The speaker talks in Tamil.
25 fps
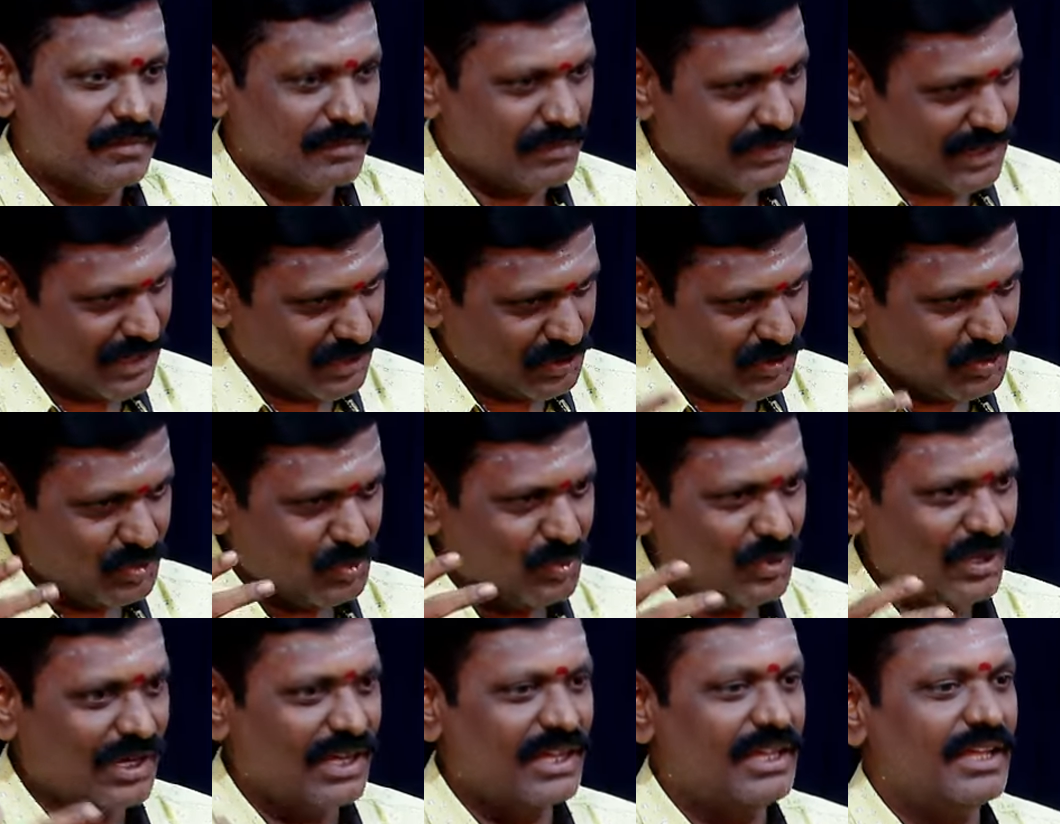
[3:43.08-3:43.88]

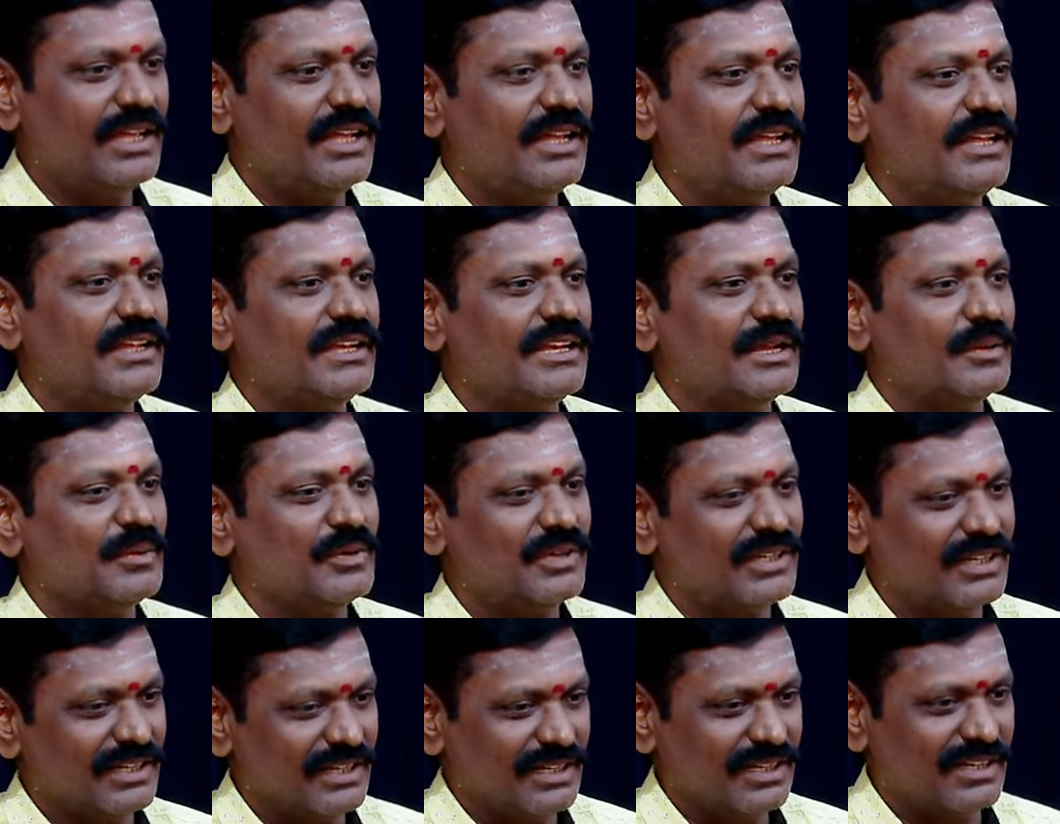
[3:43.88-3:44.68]
மனசுக்குள்ளேயே
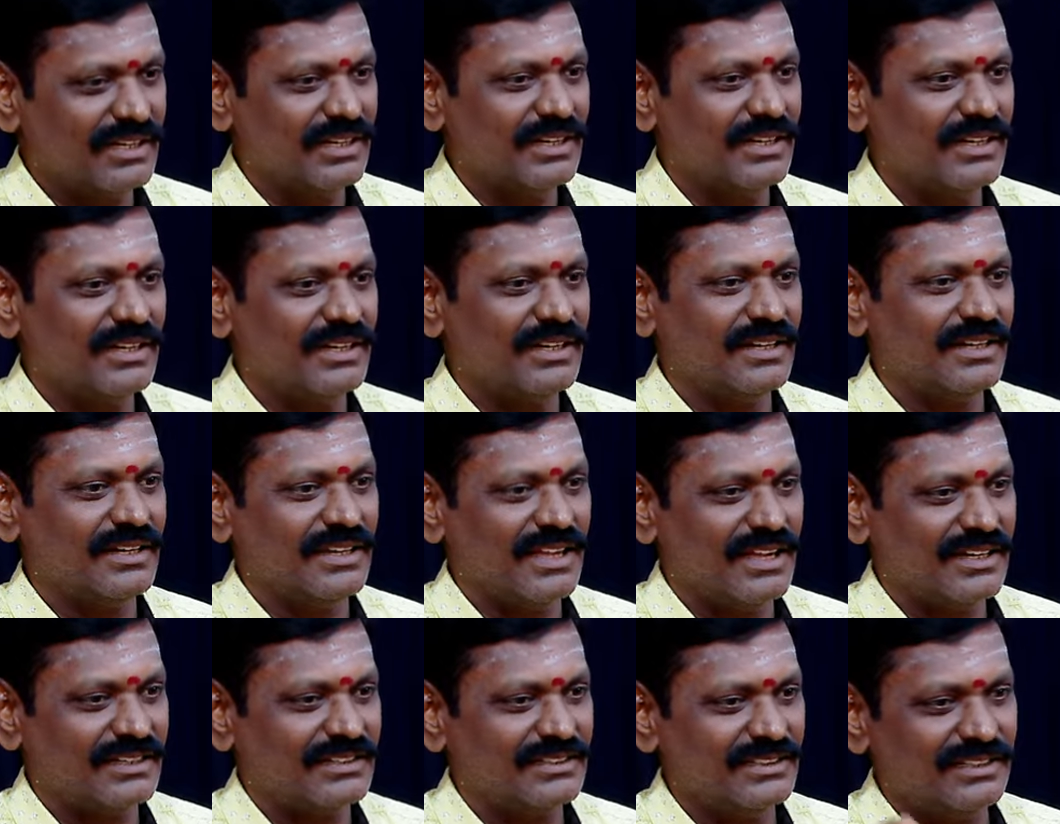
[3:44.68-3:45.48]
நமக்கு இருக்கிற
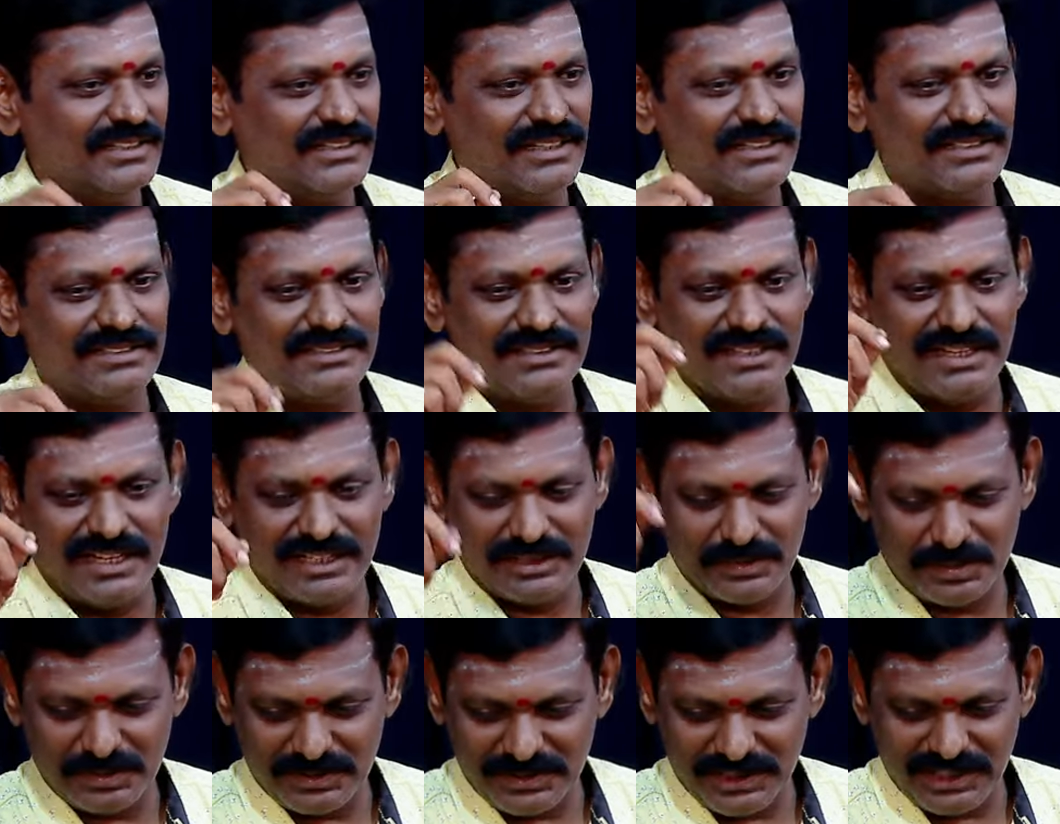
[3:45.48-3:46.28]
டாக்டர் நர்ஸு
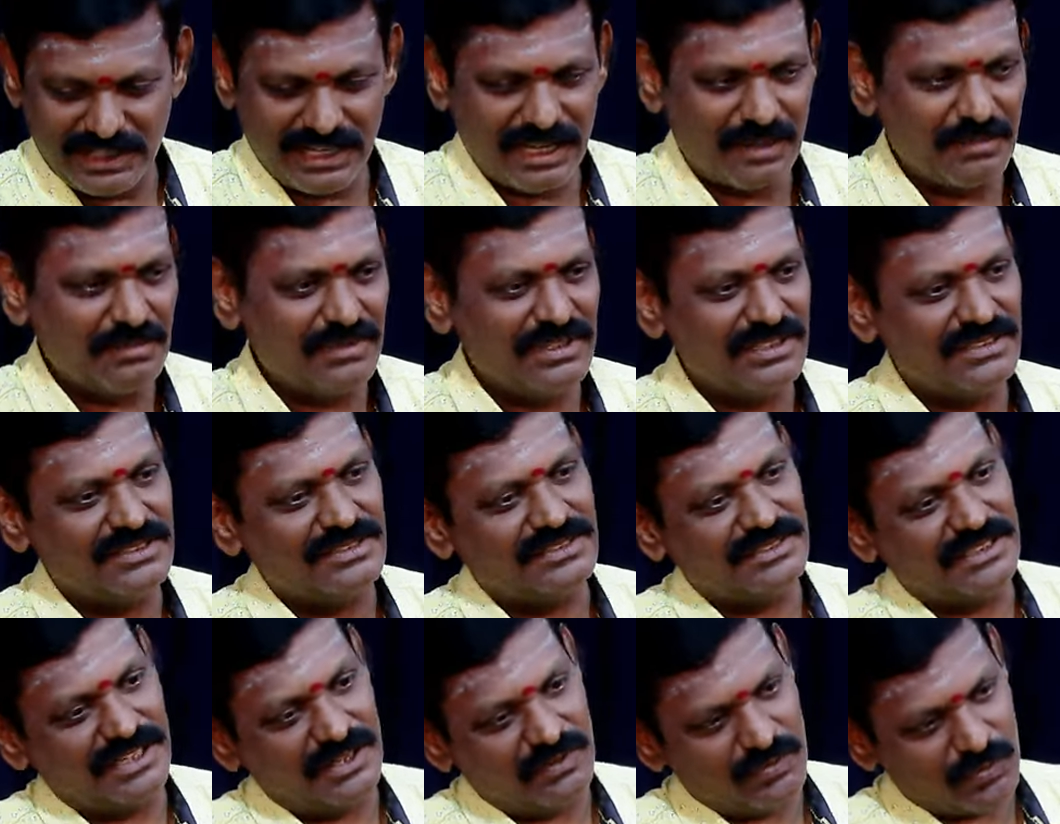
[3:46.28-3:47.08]
ஆஸ்பத்திரி
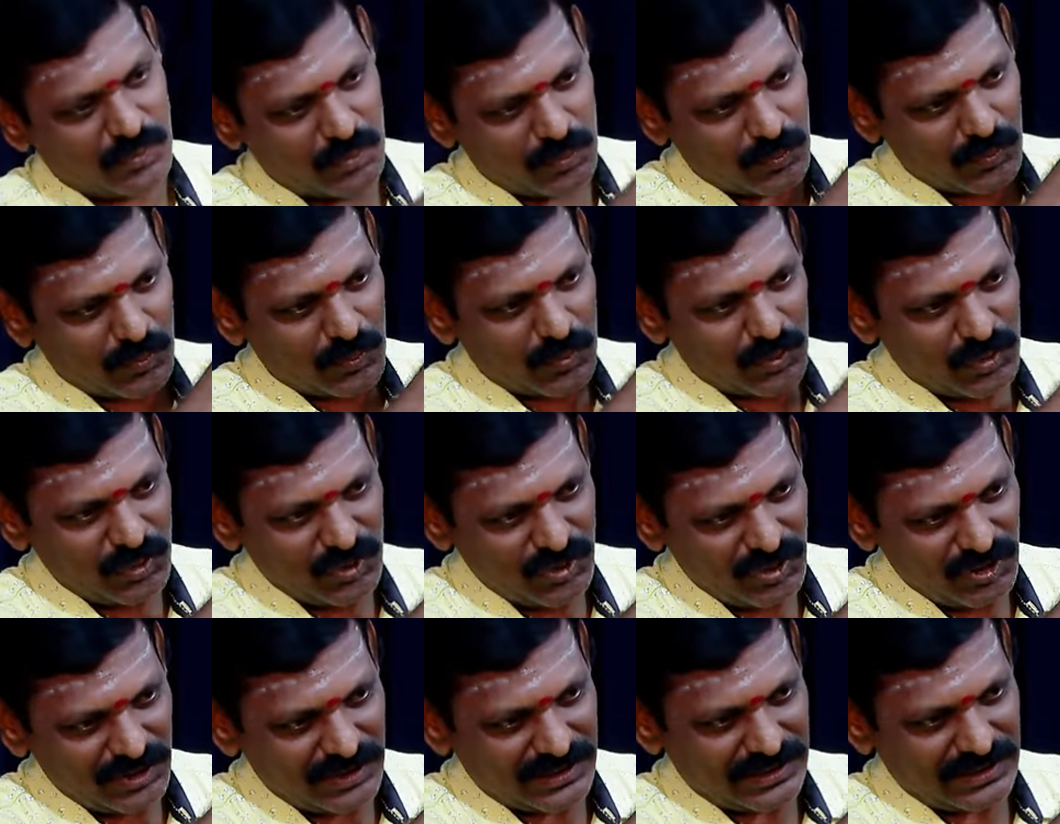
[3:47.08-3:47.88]
ஆம்புலன்ஸு
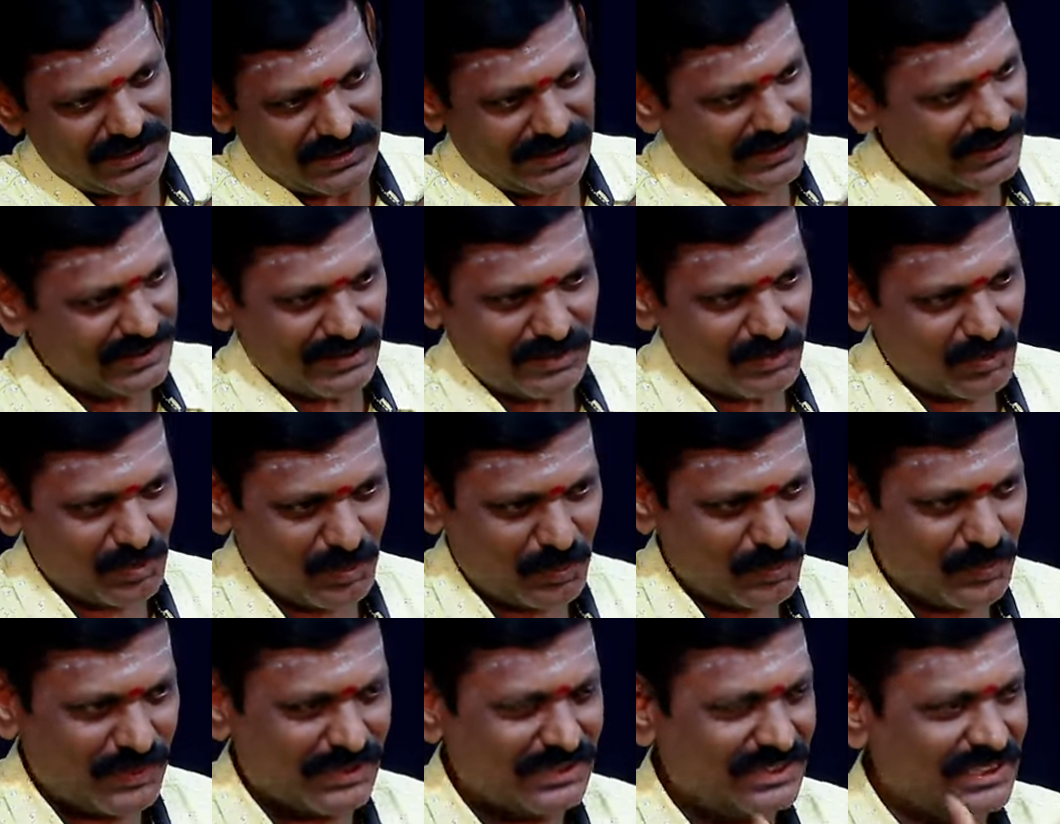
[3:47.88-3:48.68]
முழு
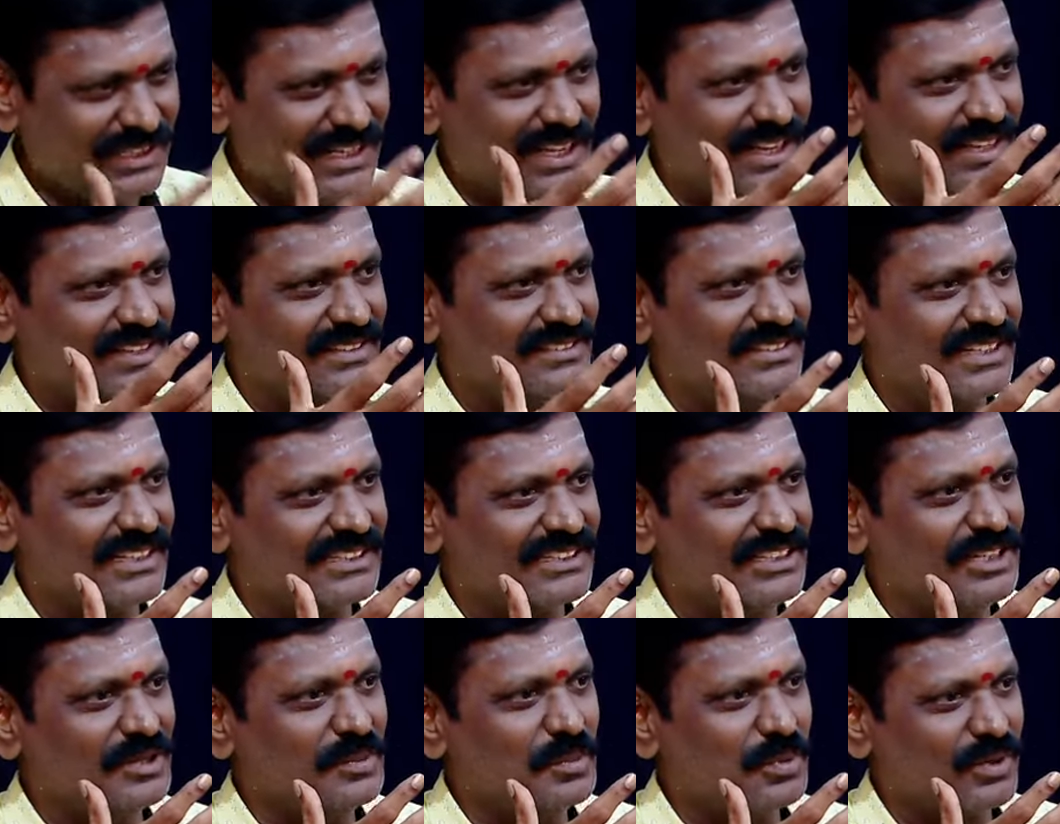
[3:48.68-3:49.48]
உற்பத்தி ஆகிற
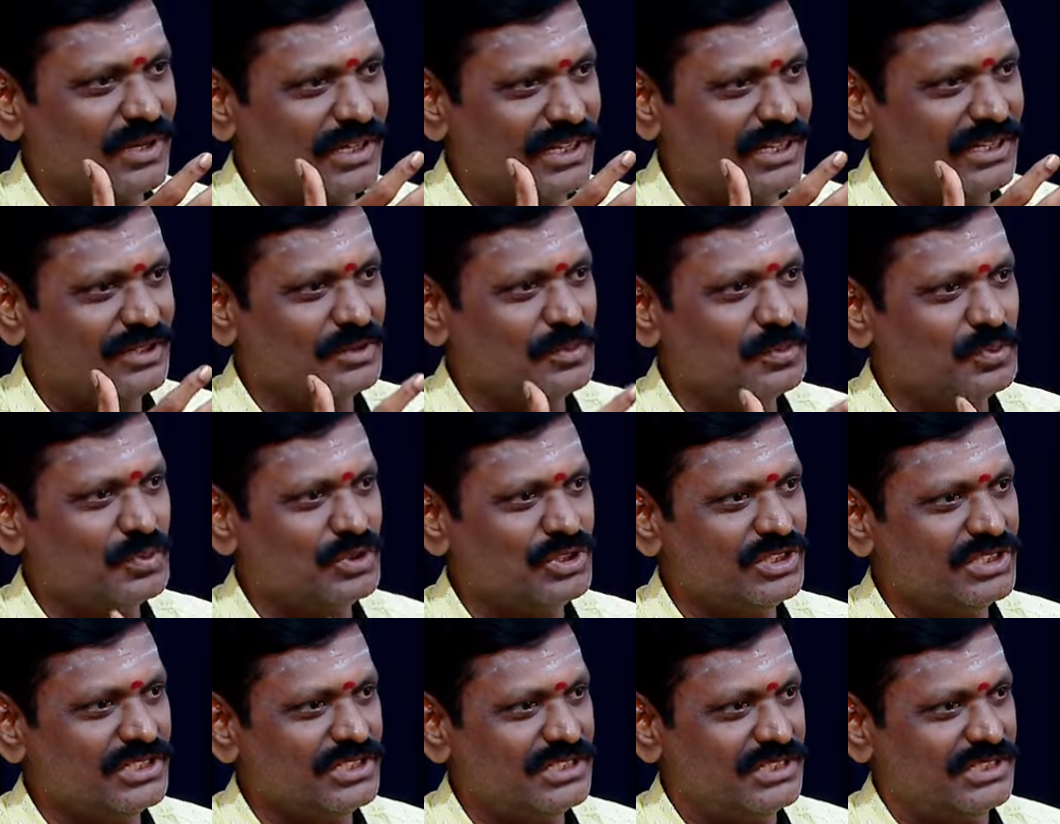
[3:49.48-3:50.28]
சக்தியை பூரா எது
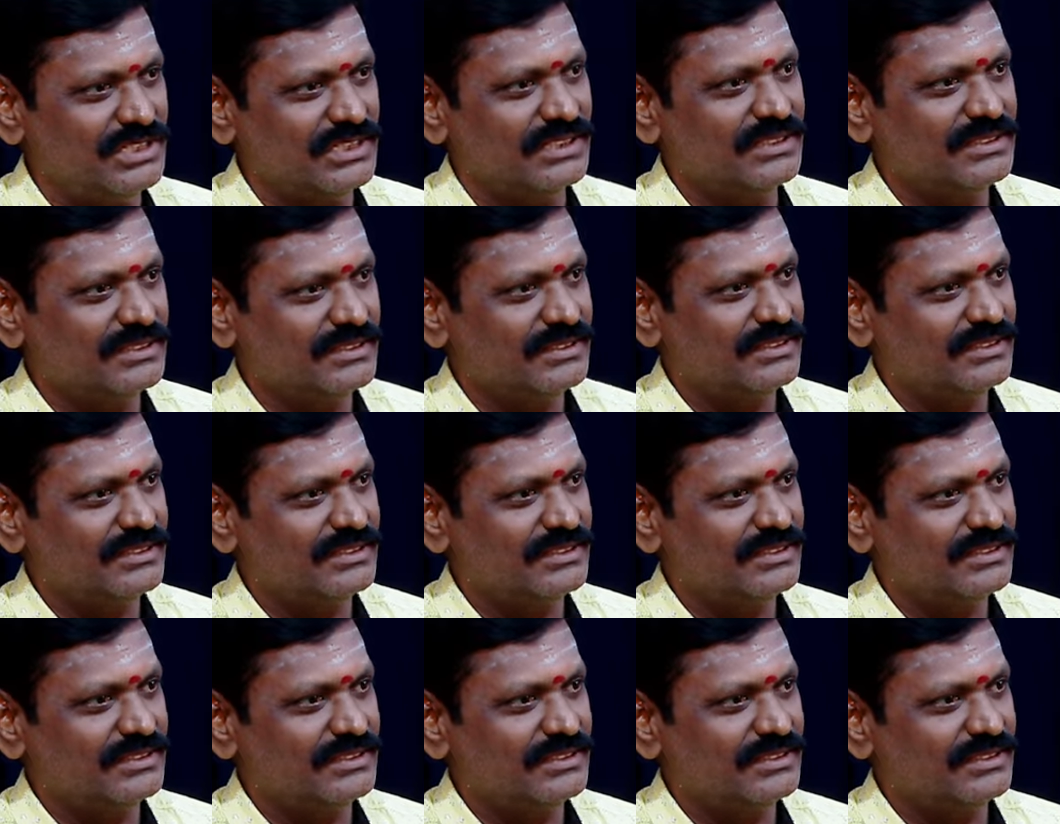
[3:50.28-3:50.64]
பிடிச்சிருச்சு